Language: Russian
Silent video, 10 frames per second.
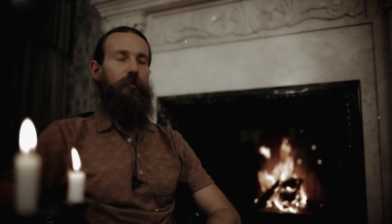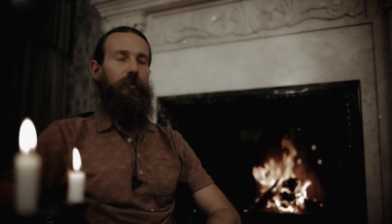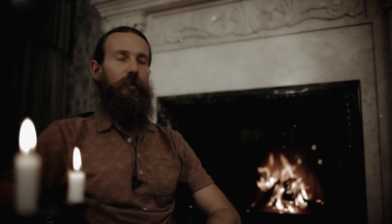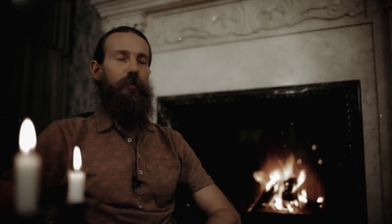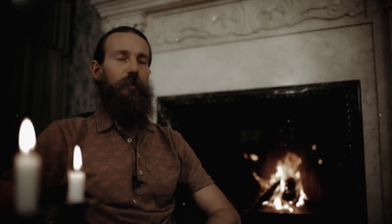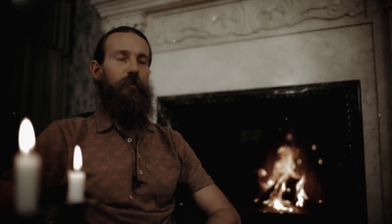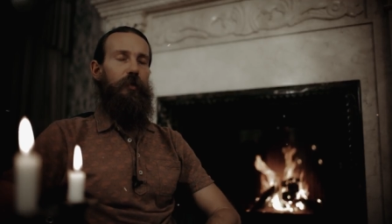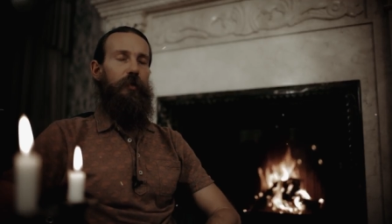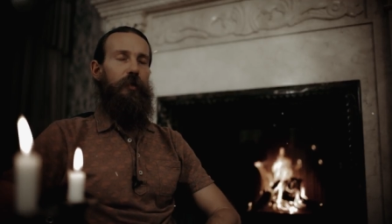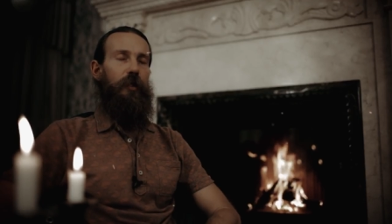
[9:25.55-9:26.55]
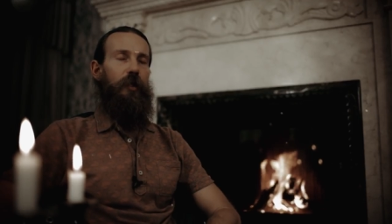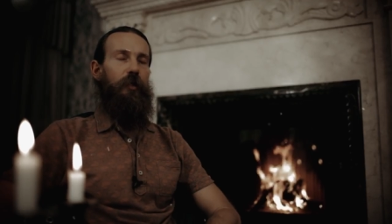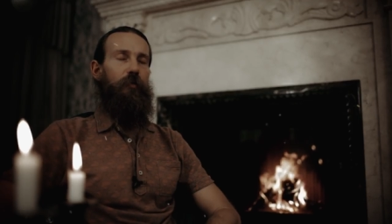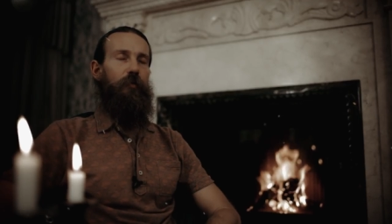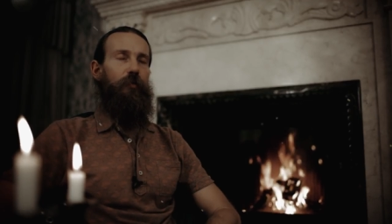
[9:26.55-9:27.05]
за всеми
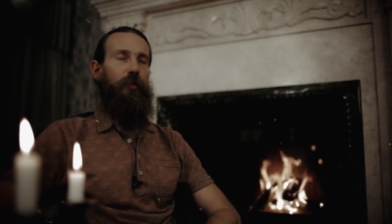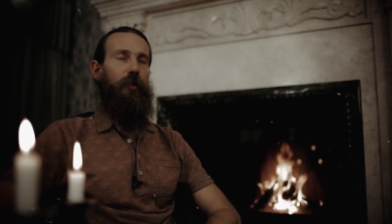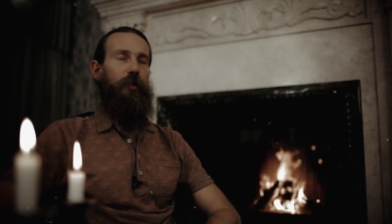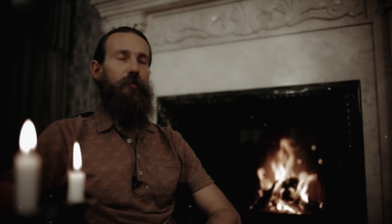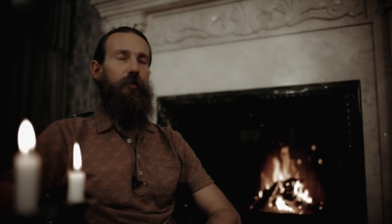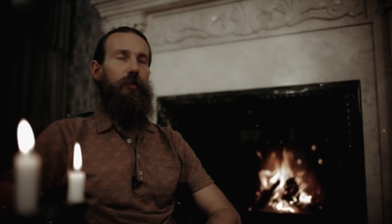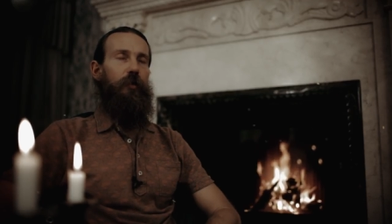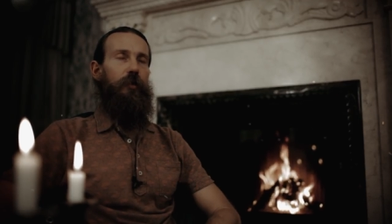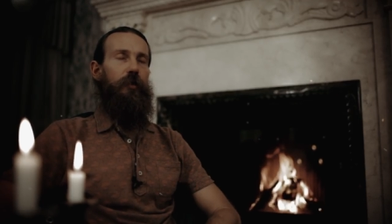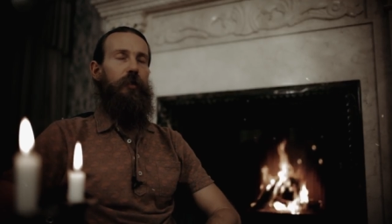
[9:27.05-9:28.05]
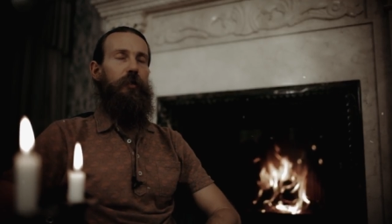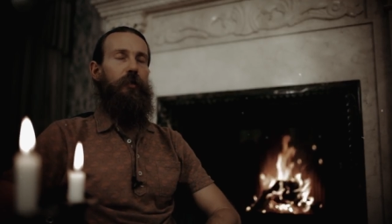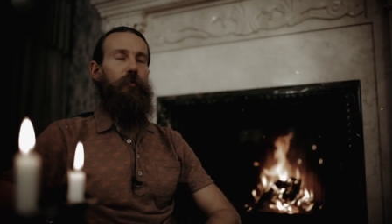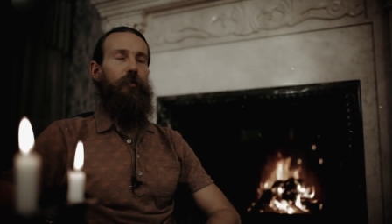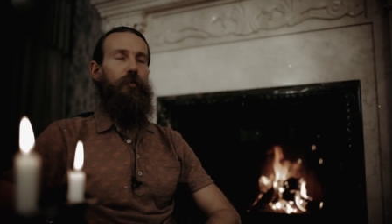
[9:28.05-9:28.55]
состояниями внутри нашего тела. Если
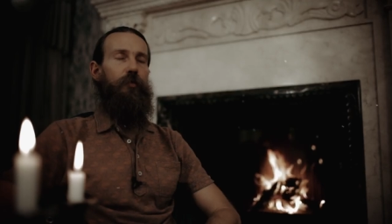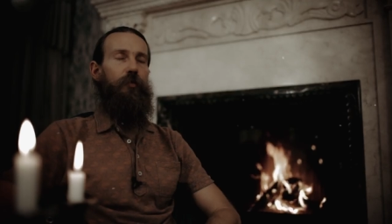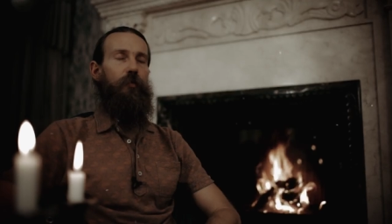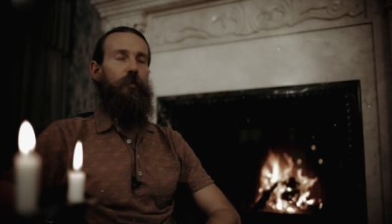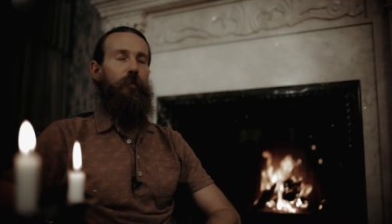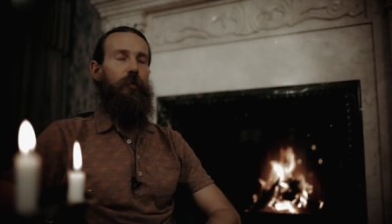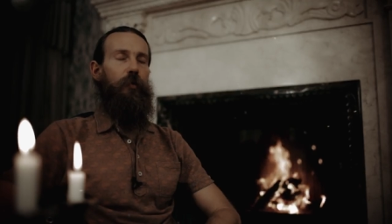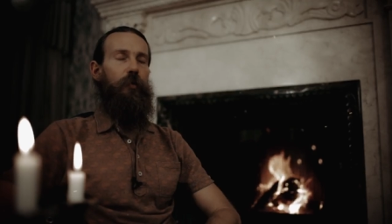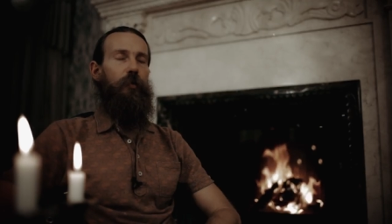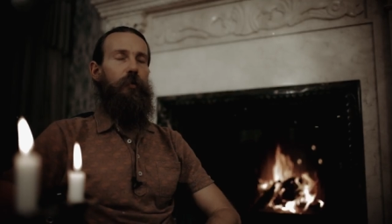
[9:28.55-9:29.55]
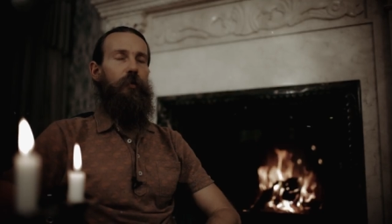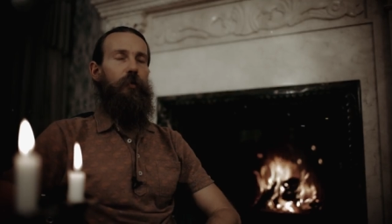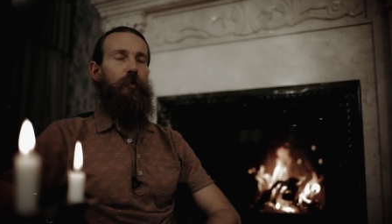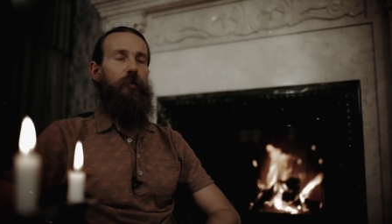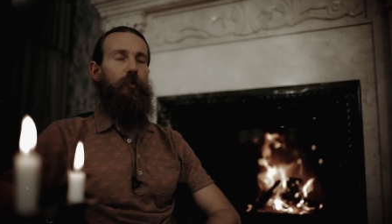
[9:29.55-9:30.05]
где-то мы чувствуем
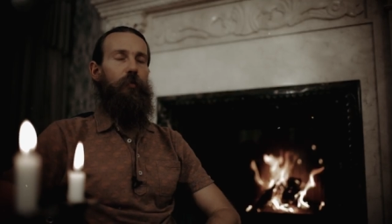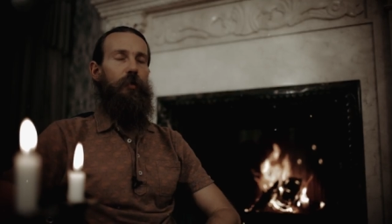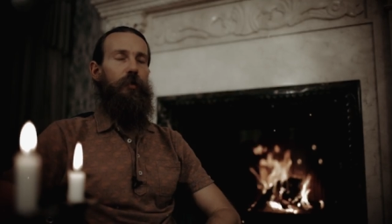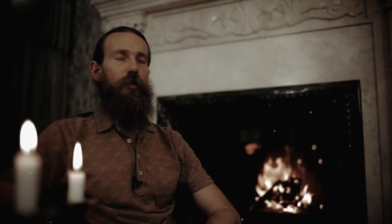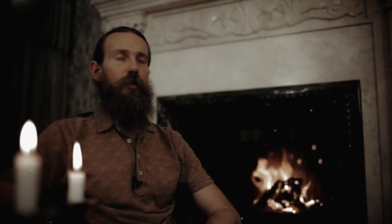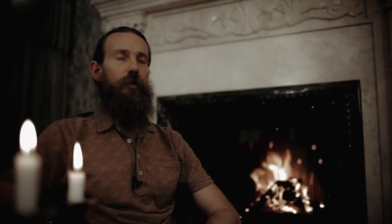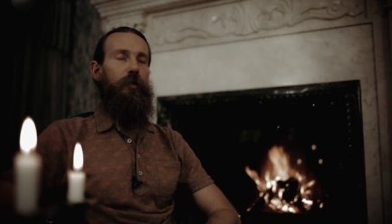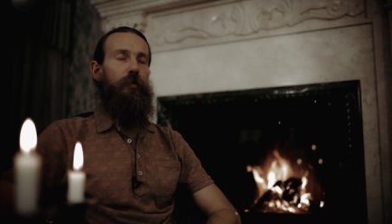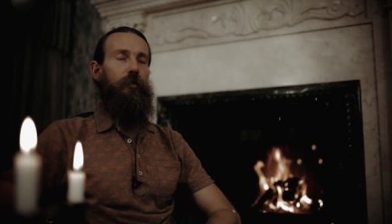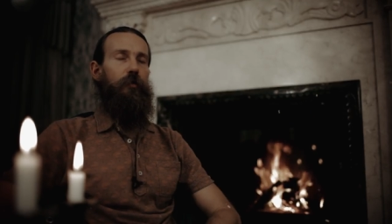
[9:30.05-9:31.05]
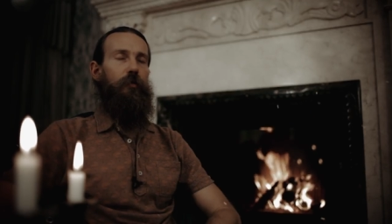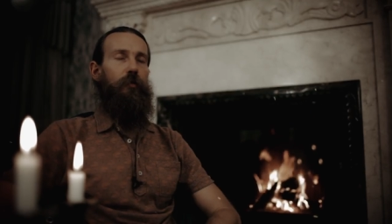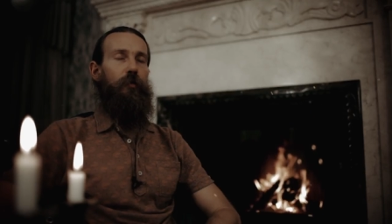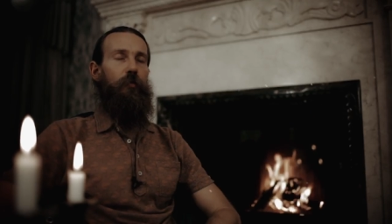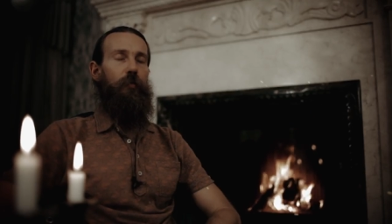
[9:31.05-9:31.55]
напряжение,
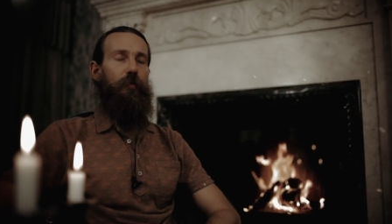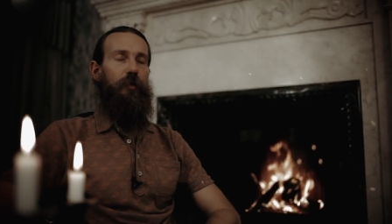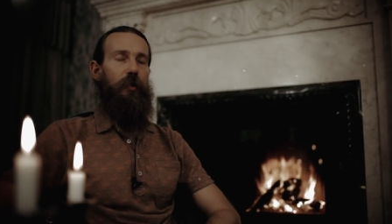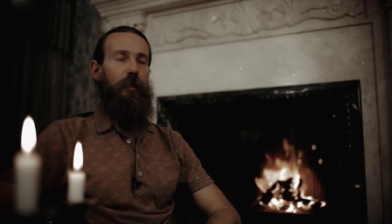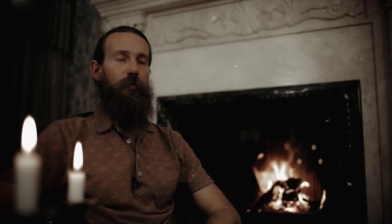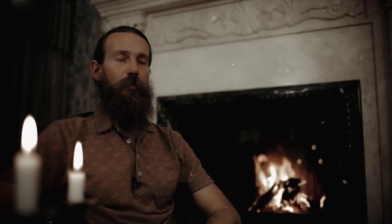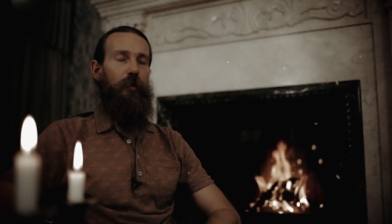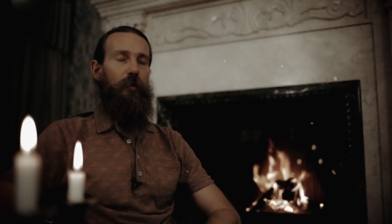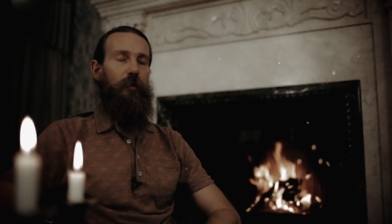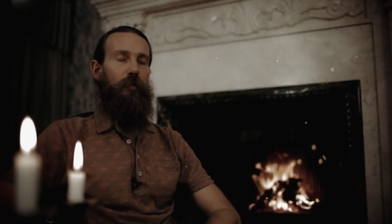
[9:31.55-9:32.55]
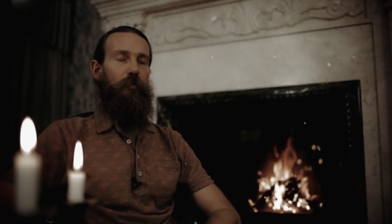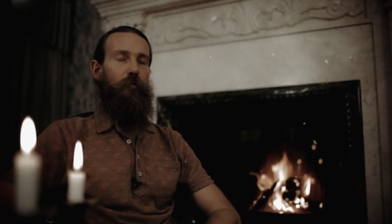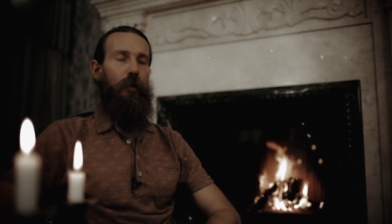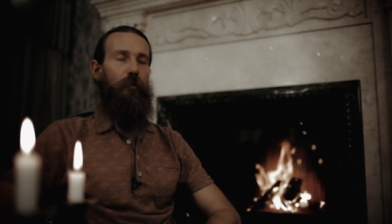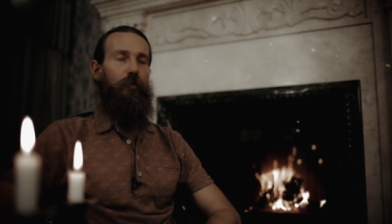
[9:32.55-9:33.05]
то мы посылаем туда энергию
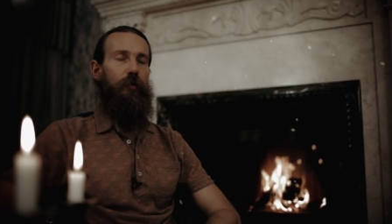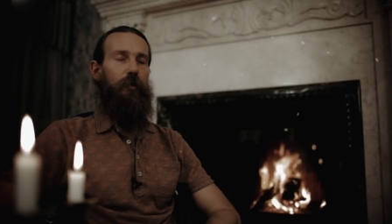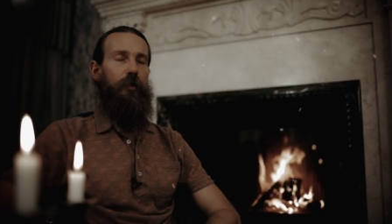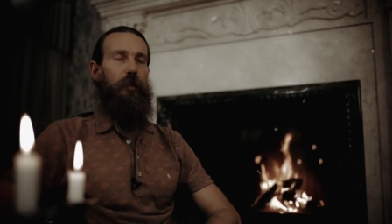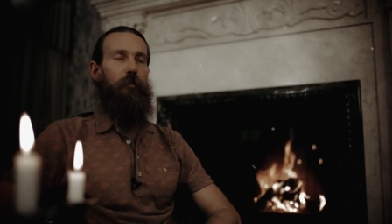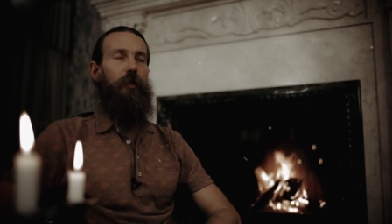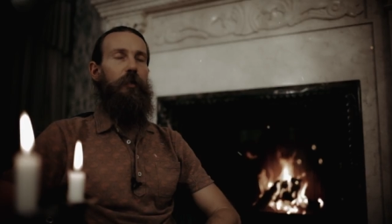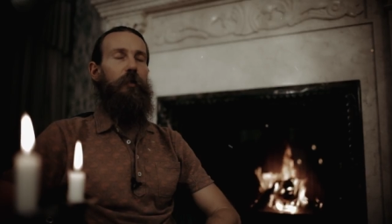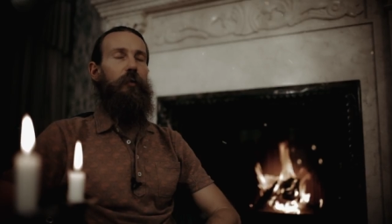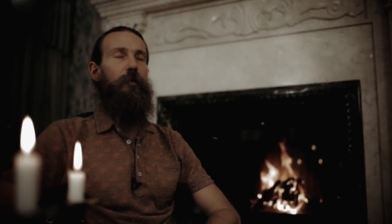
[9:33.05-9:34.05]
покоя и расслабления.